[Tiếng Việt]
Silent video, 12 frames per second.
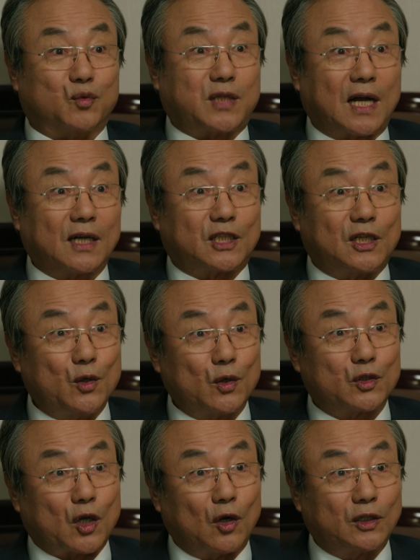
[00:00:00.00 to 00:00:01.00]
Tuyệt đối không
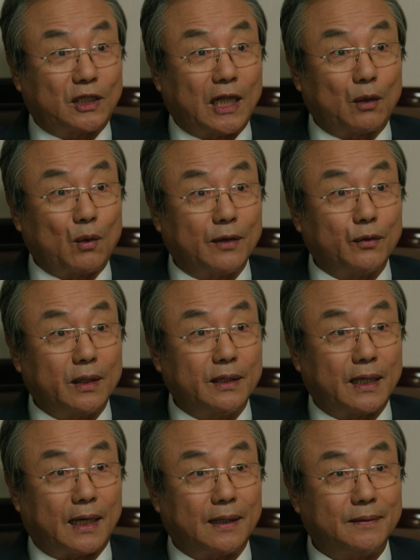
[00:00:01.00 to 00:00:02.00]
được chữa trị miễn phí
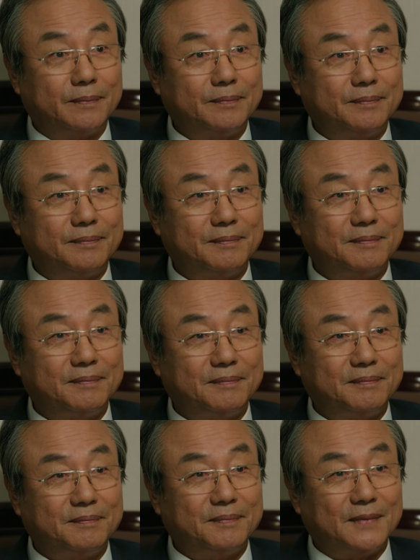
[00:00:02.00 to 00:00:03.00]
như vậy
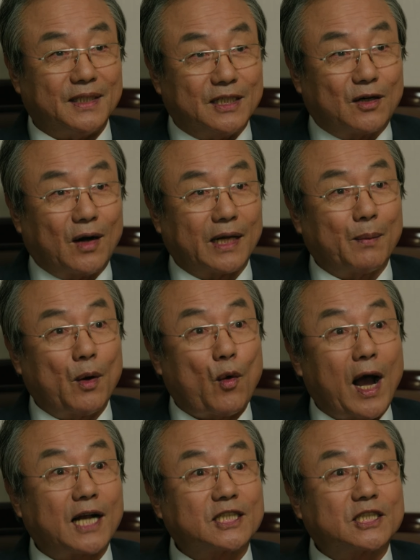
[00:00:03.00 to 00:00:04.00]
Cô chỉ
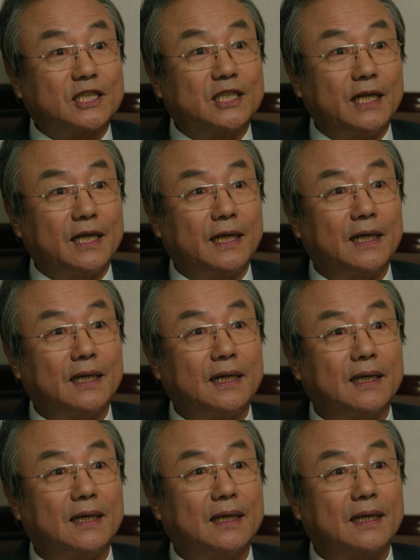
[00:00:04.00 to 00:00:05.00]
cần nhấn mạnh
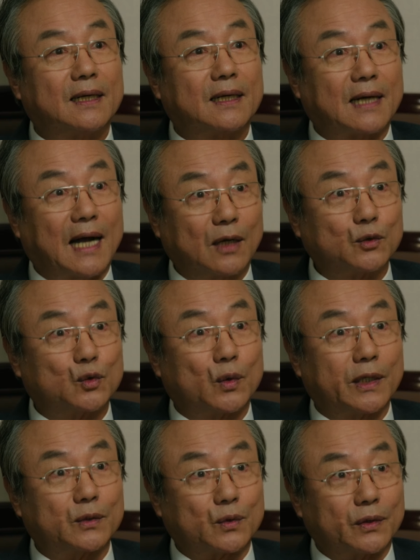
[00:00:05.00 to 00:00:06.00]
Chính
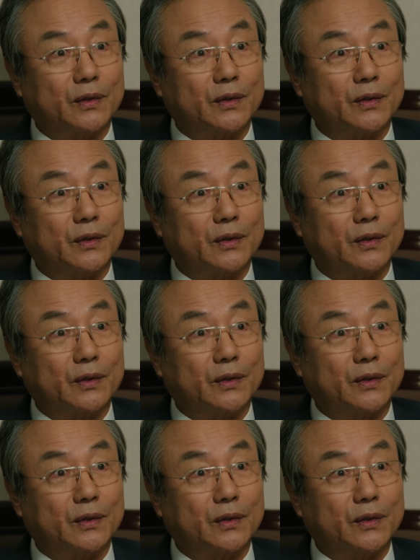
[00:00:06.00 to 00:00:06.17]
xác cho